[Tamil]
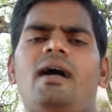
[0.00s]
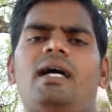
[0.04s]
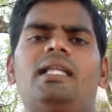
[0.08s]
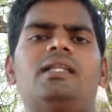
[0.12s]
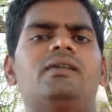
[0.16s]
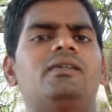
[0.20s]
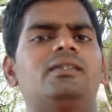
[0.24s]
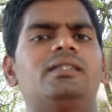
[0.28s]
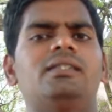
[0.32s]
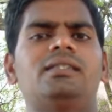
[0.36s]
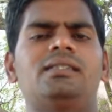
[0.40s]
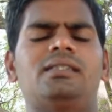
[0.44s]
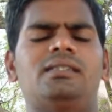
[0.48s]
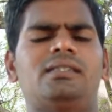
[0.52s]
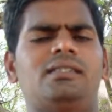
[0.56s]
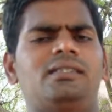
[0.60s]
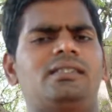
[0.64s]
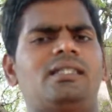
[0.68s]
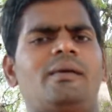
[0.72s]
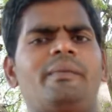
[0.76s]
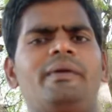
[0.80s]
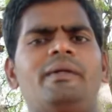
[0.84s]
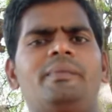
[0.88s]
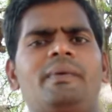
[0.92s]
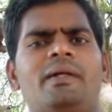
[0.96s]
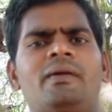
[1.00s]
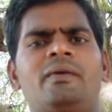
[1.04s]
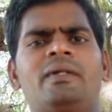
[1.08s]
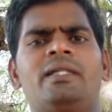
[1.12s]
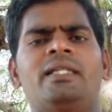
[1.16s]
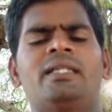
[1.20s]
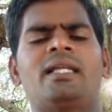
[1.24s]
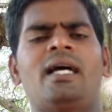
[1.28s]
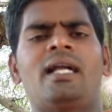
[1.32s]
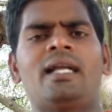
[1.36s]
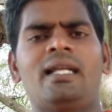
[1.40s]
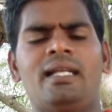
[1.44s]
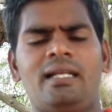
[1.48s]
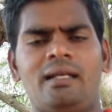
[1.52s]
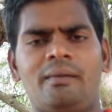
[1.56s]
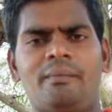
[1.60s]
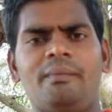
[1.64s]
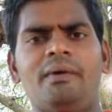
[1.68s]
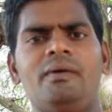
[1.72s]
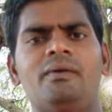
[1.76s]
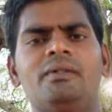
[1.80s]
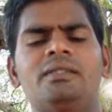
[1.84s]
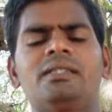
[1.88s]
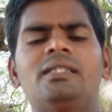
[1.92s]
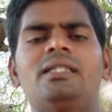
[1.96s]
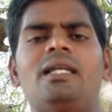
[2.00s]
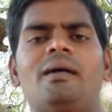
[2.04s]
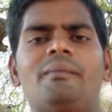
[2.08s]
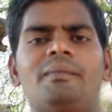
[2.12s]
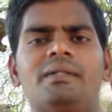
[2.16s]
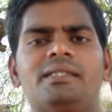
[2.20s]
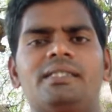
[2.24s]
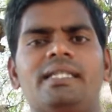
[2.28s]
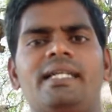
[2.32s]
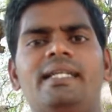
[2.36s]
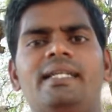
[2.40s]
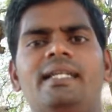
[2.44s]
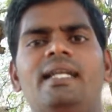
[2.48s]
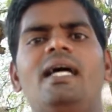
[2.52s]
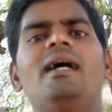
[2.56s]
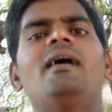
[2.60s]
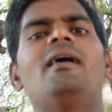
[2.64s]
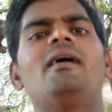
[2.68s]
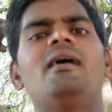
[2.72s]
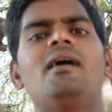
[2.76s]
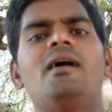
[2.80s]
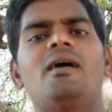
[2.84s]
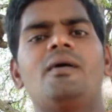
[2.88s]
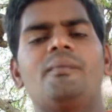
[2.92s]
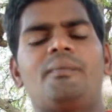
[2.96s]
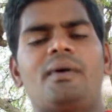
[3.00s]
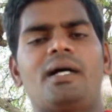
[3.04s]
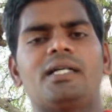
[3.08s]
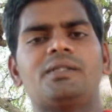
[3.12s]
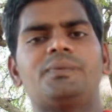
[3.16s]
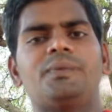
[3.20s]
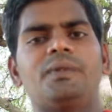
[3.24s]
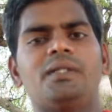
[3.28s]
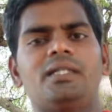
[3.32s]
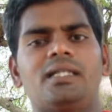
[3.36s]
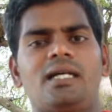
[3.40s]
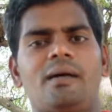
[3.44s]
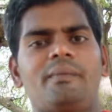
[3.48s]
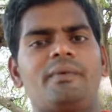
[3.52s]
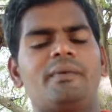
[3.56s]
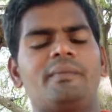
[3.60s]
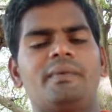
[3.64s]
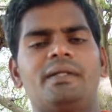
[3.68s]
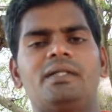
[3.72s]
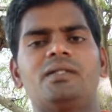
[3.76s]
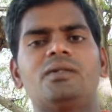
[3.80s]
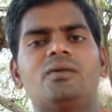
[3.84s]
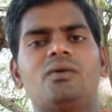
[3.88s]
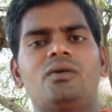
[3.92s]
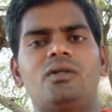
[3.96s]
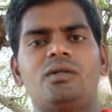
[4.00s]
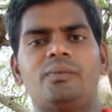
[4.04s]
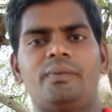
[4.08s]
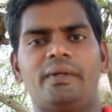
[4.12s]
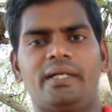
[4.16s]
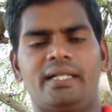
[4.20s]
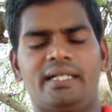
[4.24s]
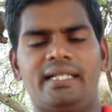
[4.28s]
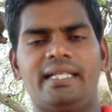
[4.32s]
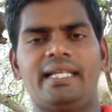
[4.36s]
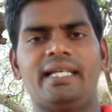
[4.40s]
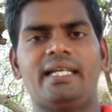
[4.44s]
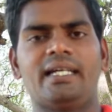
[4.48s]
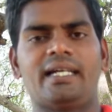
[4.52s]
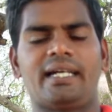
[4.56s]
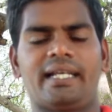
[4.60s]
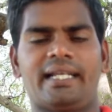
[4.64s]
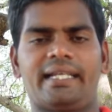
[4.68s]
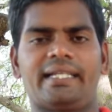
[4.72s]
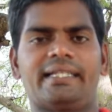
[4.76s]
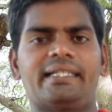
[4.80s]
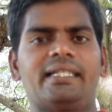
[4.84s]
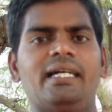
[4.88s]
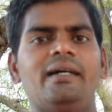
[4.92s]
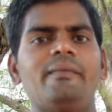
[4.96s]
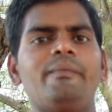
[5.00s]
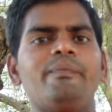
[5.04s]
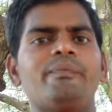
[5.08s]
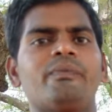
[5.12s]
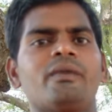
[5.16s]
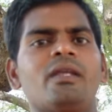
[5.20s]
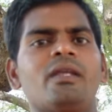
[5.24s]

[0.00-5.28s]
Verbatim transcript: அதை வந்து சப்மிட் பண்ண வேண்டியது ஆனால் நம்ம வந்து நம்ம சைடில் பாஸ்போர்ட் காப்பி மட்டும் கொண்டு போயிருந்தேன் கரெக்டாக